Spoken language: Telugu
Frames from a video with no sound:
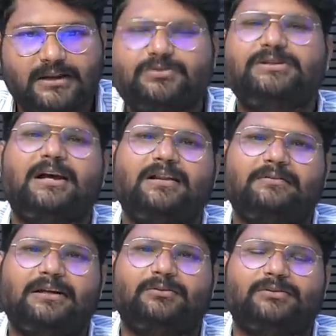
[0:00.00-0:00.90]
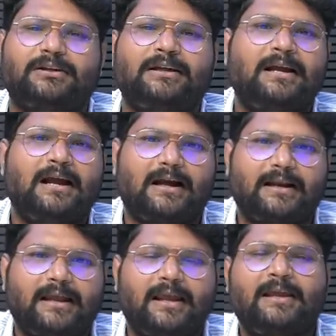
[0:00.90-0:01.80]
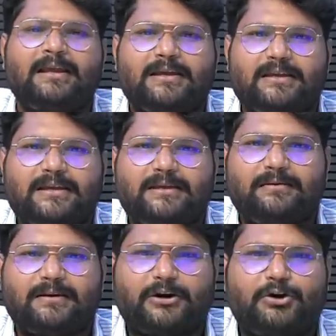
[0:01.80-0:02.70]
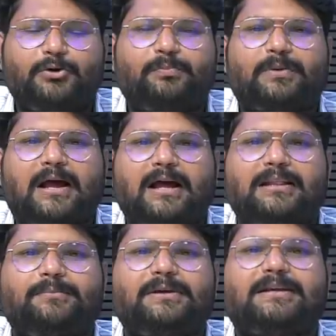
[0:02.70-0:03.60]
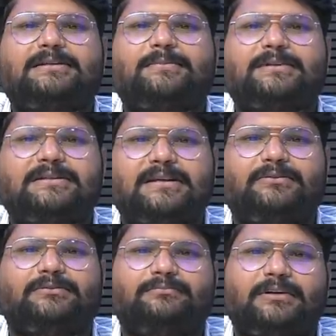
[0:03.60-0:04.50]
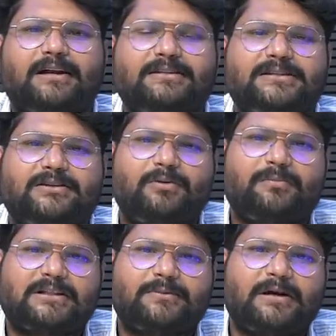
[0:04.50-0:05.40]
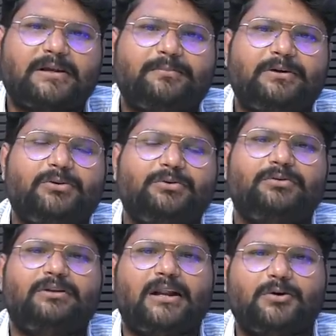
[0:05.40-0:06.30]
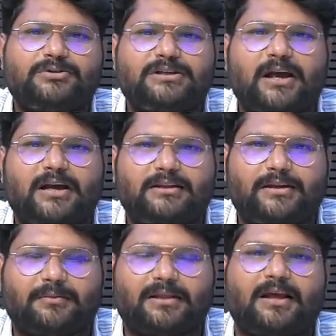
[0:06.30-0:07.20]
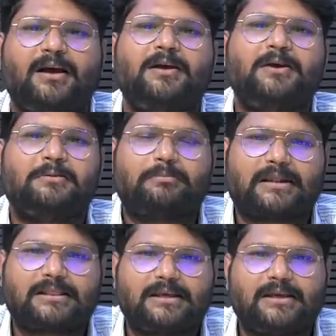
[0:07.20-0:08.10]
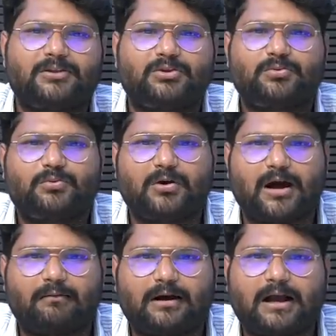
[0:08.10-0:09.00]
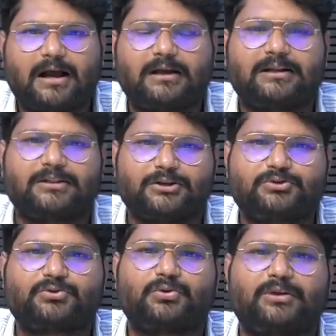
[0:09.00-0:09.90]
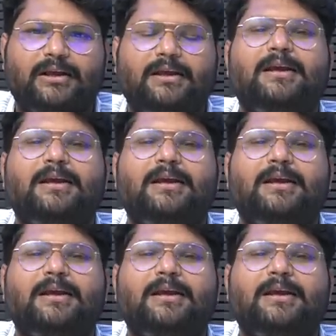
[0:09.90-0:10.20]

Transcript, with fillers: లవ్ జిహాద్ వల్ల ఉంది అంటే ఈ రెండు ప్రాథమిక సమస్యలు క్రైస్తవ మత మార్పిళ్ళు లవ్ జిహాదుల మీద ప్రతి హిందువు అవగాహన తెచ్చుకొని